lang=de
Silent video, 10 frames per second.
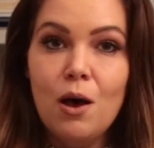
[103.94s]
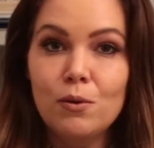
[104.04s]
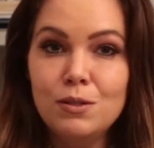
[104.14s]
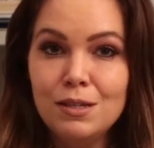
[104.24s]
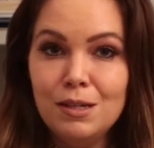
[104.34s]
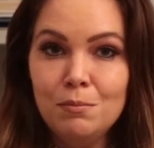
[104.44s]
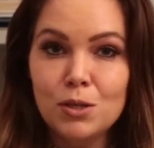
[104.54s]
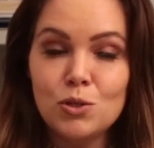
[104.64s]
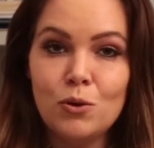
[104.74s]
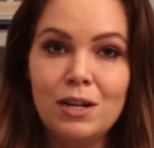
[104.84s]
Außerdem
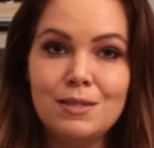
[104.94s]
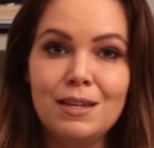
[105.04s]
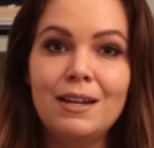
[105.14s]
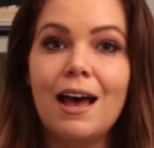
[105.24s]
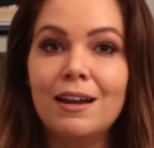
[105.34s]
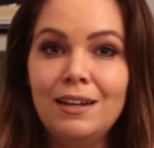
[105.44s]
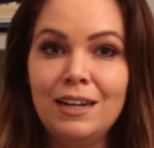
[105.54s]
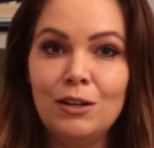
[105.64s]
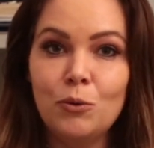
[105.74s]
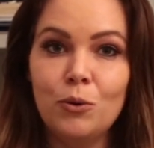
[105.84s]
soll es in
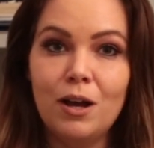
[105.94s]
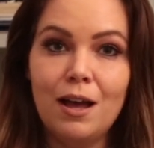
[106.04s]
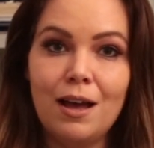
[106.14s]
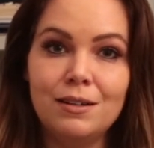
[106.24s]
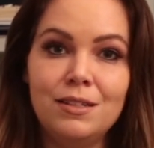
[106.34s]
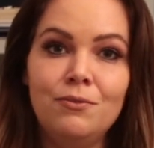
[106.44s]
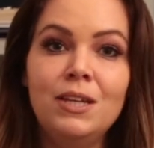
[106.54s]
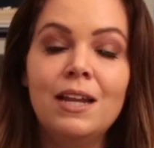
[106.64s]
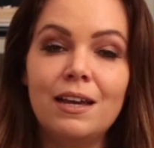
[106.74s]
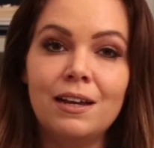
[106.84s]
Anlehnung an die
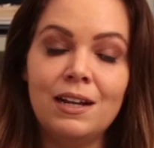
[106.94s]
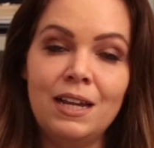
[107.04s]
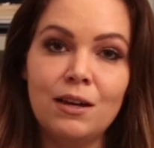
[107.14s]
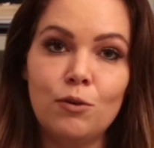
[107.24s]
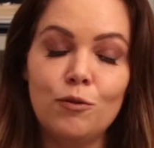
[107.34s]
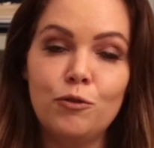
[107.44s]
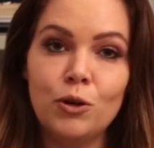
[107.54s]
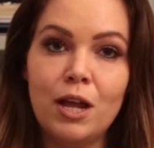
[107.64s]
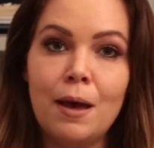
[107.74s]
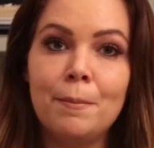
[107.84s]
Wiener Erklärung
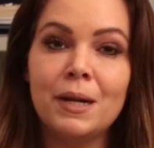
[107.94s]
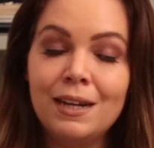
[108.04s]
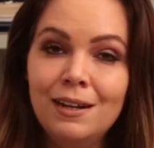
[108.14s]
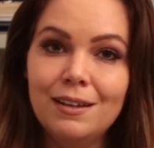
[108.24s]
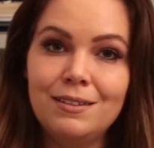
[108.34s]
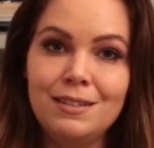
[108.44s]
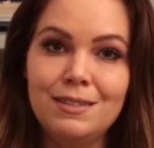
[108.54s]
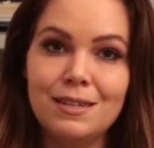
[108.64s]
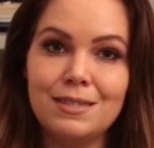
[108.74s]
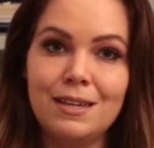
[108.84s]
von April
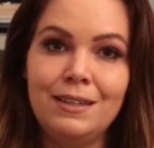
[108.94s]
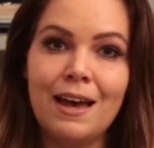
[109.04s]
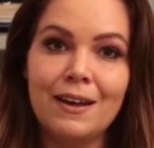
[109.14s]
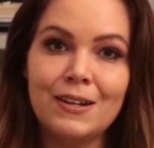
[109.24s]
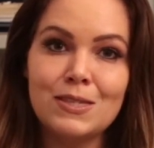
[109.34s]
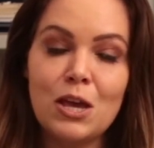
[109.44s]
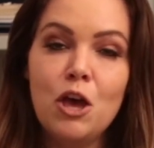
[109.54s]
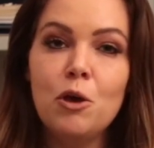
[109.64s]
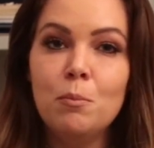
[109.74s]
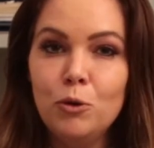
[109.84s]
dieses Jahres
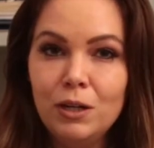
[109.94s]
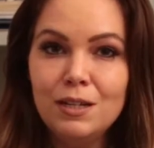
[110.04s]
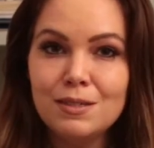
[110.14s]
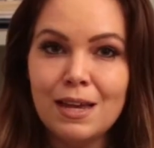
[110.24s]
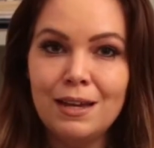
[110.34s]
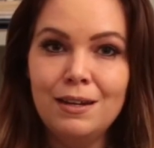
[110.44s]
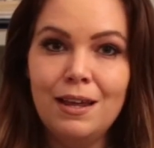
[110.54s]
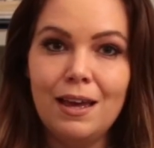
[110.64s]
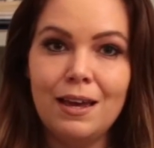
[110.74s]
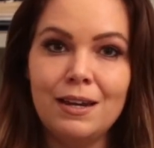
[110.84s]
möglich
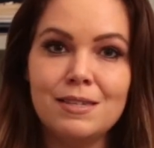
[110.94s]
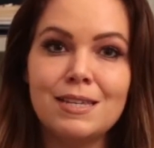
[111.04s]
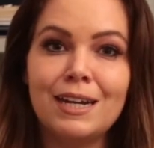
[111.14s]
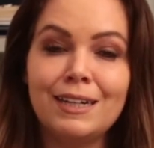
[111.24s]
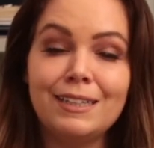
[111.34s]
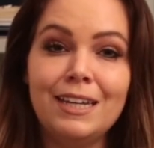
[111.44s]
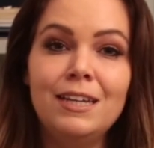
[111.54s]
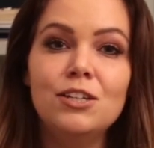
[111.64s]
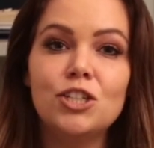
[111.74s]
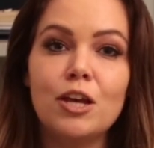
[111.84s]
sein, eine
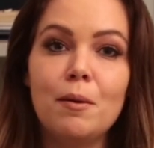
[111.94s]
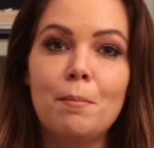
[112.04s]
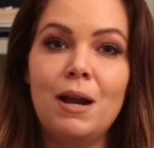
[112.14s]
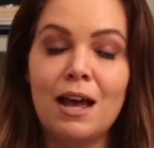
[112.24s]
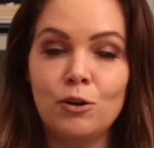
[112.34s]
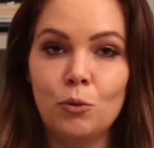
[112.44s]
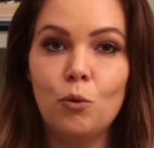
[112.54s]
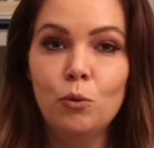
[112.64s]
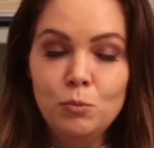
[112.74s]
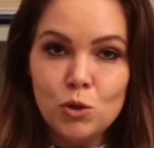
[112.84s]
strategische Planung
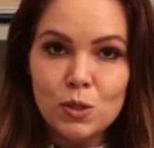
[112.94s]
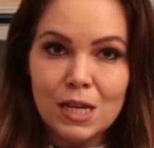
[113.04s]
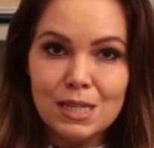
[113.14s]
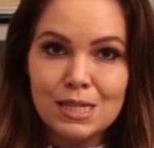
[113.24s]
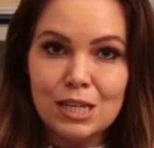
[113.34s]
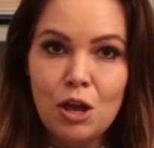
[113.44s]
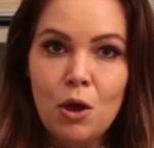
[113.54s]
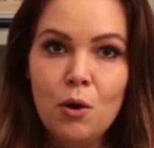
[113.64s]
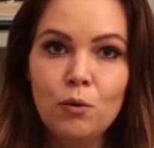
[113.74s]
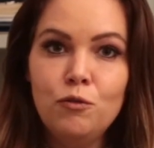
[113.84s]
umzusetzen
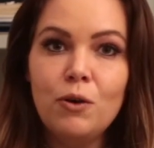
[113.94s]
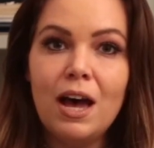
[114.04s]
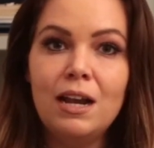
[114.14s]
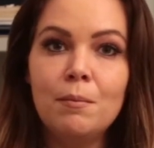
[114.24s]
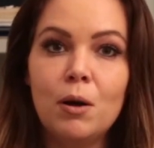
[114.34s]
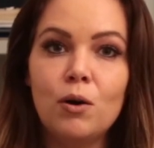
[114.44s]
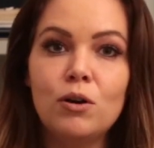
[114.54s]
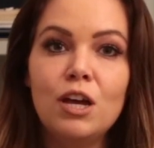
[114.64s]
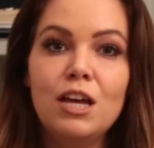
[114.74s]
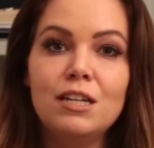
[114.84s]
und vor allem
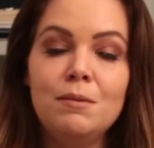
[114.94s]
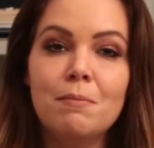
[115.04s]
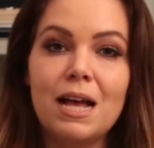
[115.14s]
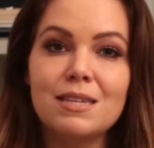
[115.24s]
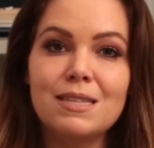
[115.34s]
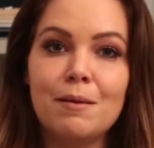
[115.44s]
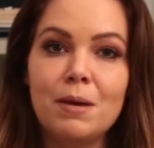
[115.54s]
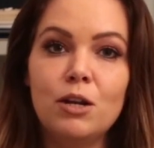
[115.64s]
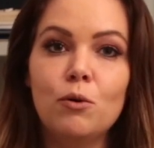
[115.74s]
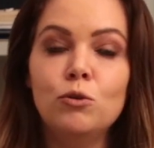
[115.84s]
auch die
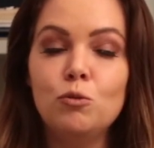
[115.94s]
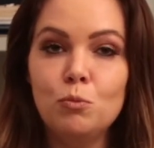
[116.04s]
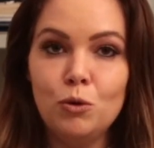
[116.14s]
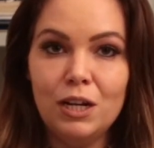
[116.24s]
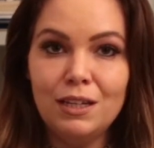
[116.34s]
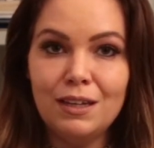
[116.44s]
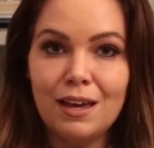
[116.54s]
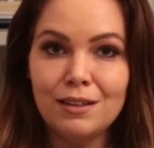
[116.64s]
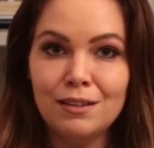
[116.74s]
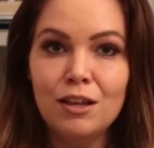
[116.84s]
Maßnahmen und
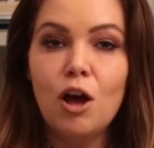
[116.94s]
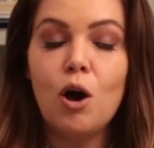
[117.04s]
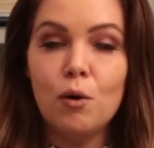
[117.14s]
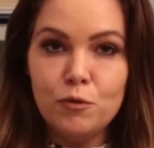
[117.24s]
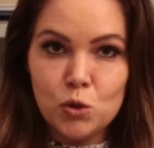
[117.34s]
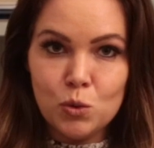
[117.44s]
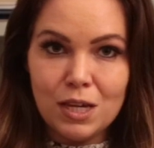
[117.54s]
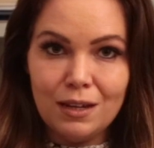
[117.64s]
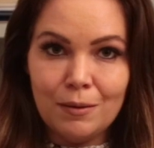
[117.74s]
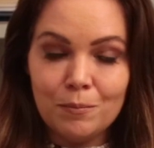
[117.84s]
Möglichkeiten
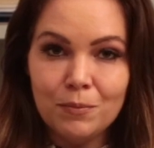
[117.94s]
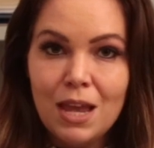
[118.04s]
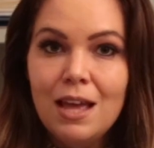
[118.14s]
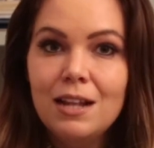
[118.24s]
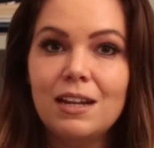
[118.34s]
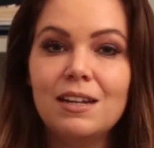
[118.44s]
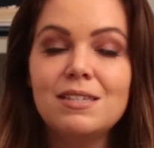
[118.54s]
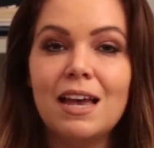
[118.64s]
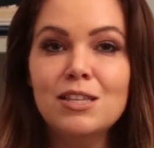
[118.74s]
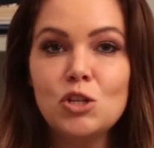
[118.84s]
aufzudecken. Denn
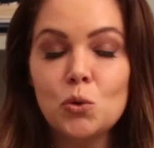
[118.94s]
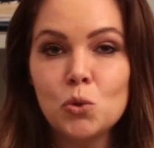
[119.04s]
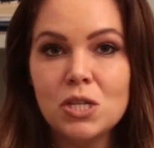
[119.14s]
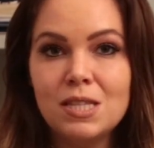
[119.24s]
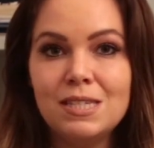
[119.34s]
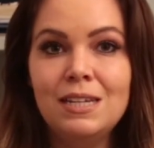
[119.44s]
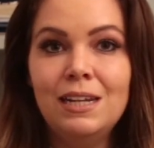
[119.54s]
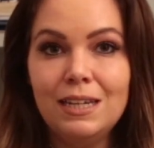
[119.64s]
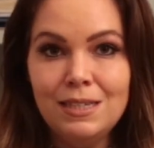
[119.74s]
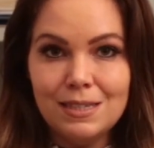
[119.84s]
das ganz große
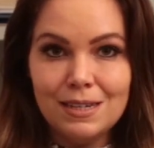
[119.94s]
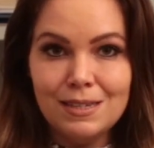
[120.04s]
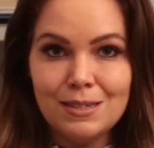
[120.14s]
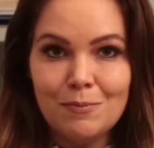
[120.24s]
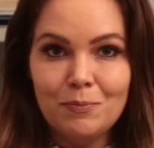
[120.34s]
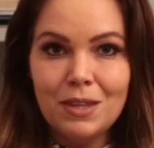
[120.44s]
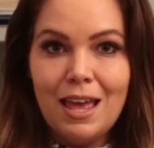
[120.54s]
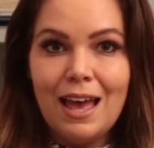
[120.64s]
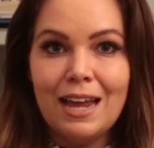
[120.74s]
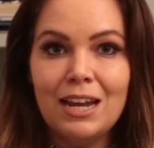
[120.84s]
Ziel ist es,
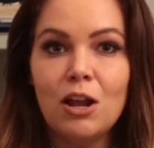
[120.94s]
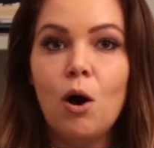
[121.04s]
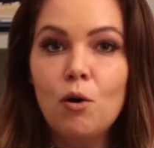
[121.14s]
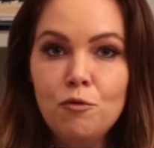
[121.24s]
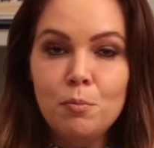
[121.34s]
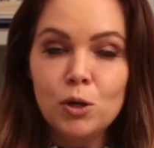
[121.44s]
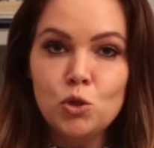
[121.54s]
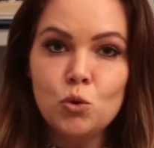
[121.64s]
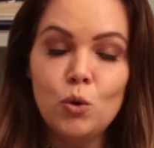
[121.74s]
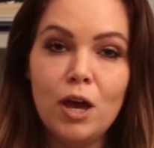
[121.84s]
einen Aufbau
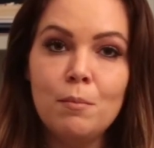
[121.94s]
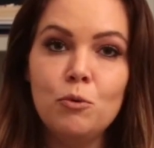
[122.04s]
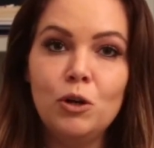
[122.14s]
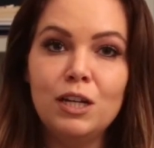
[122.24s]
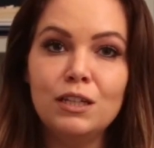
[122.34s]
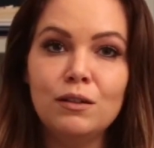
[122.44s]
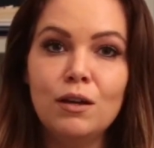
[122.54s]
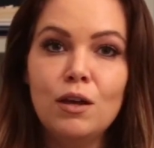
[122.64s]
zu ermöglichen